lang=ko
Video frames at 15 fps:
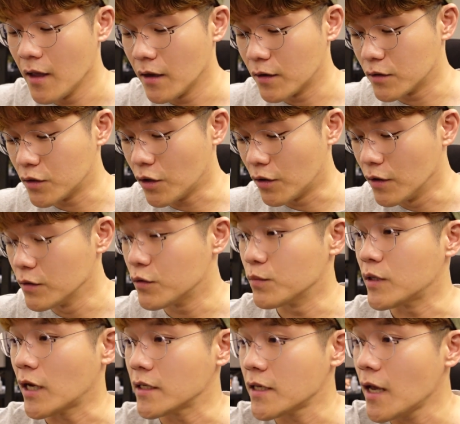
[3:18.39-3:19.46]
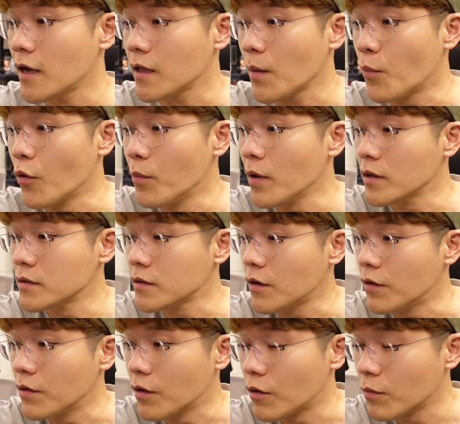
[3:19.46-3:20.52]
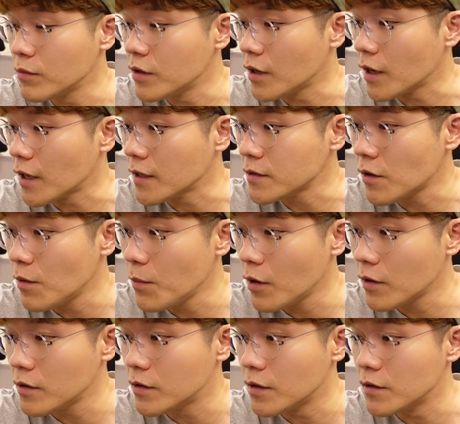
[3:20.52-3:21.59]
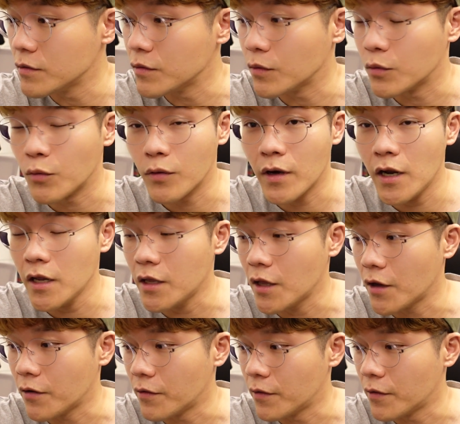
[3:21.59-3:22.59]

그래서 좀 자세하게 보면서 여러분들에게 설명을 드릴 수 있도록 할게요.